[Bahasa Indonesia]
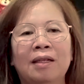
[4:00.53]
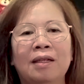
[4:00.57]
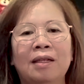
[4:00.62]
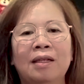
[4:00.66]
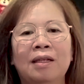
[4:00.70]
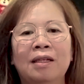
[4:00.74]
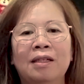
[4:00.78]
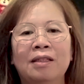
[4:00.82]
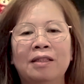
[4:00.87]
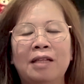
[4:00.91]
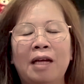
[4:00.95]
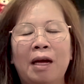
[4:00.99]

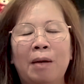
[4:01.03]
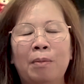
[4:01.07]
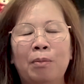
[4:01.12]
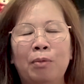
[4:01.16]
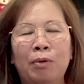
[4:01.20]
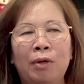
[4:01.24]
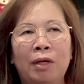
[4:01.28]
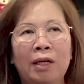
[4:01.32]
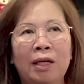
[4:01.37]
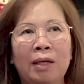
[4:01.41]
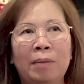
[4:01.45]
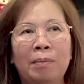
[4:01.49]
dia
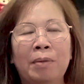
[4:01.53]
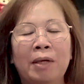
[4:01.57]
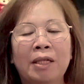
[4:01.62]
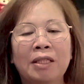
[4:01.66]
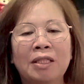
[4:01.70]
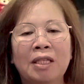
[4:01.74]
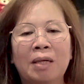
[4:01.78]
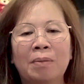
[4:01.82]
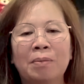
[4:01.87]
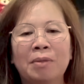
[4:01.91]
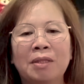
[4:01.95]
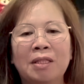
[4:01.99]
boleh
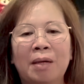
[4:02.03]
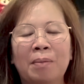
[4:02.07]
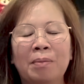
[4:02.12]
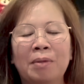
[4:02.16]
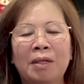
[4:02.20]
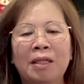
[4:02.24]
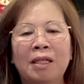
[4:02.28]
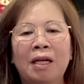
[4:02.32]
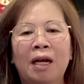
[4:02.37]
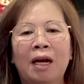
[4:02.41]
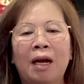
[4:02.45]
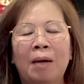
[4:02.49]
berjam-jam
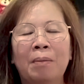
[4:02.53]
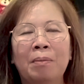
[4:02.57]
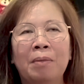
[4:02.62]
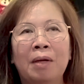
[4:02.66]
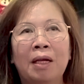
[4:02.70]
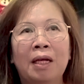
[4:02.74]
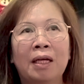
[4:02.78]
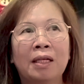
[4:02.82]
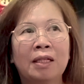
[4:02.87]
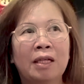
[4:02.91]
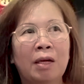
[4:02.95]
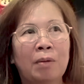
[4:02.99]
di dalam
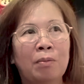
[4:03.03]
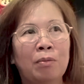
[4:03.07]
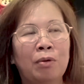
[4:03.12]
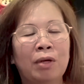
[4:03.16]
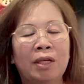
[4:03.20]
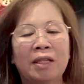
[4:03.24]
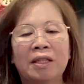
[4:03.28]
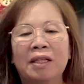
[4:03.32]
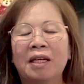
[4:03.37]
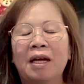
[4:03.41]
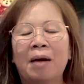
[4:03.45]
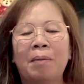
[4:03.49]
bilik dia
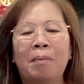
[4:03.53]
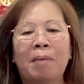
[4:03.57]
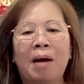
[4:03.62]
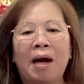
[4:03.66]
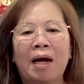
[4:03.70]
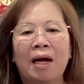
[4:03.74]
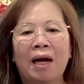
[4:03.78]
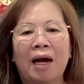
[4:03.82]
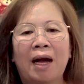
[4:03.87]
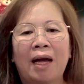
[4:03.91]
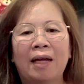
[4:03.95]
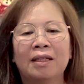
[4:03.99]
boleh tidak
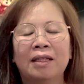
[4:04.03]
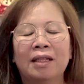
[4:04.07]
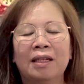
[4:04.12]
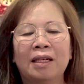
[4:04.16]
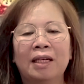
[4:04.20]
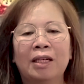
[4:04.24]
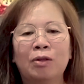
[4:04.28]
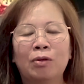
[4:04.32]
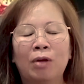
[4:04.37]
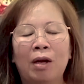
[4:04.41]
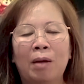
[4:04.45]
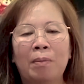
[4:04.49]
makan
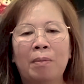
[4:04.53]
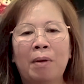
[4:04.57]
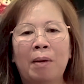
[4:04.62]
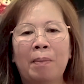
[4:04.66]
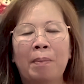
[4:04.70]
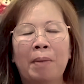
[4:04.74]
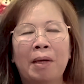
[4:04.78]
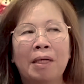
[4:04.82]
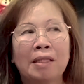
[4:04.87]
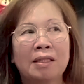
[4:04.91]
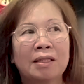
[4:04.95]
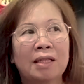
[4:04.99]
itulah
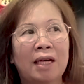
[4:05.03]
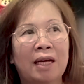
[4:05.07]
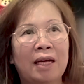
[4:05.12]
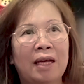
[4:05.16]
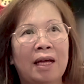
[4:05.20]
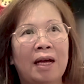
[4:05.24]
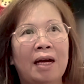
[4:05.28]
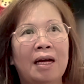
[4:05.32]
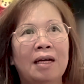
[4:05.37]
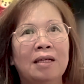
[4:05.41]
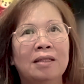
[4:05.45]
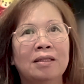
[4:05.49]
bapak
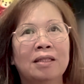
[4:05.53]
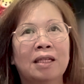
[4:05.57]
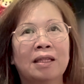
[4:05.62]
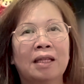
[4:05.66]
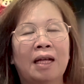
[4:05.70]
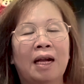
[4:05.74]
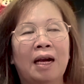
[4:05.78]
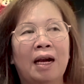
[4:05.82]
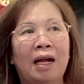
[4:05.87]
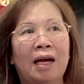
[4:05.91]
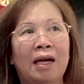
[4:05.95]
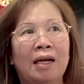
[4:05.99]
saya
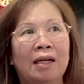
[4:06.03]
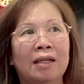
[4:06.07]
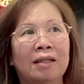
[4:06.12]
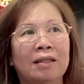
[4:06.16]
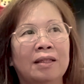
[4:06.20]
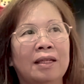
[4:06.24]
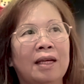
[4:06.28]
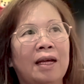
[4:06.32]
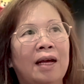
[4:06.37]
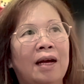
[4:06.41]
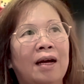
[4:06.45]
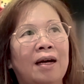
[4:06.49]
setelah
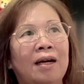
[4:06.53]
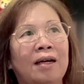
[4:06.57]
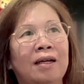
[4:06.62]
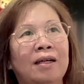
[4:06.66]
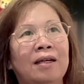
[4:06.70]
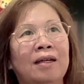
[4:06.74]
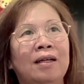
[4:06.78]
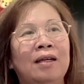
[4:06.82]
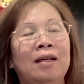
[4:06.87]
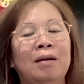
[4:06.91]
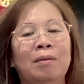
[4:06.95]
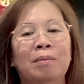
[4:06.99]
dia
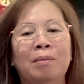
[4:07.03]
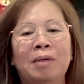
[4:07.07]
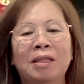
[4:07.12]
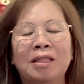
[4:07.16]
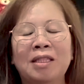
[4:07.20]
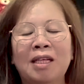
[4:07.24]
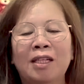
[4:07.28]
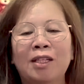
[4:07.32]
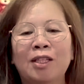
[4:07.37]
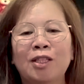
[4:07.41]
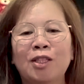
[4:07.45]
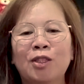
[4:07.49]

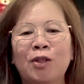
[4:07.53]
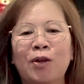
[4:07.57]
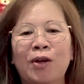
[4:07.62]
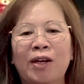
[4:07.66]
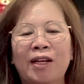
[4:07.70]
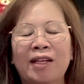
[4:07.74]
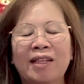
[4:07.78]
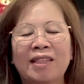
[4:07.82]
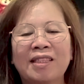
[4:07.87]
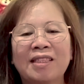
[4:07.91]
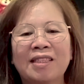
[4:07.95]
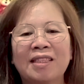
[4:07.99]
menjadi seorang
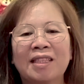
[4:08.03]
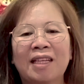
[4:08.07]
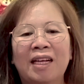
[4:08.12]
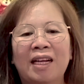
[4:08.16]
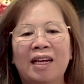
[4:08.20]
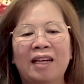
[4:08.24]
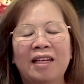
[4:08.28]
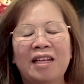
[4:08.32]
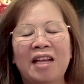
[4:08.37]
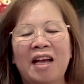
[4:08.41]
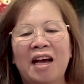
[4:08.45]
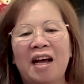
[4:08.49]

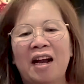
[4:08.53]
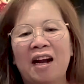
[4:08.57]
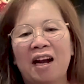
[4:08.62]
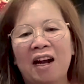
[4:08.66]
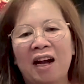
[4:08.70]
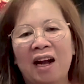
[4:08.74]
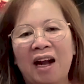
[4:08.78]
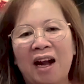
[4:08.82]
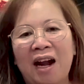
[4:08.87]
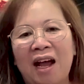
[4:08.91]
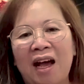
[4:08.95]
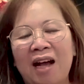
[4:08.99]
Kristen dia
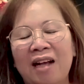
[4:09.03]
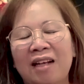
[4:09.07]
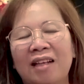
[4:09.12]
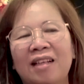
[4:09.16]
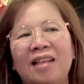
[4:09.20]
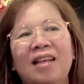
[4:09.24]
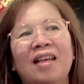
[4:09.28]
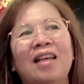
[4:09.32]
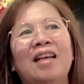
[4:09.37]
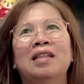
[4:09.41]
lagi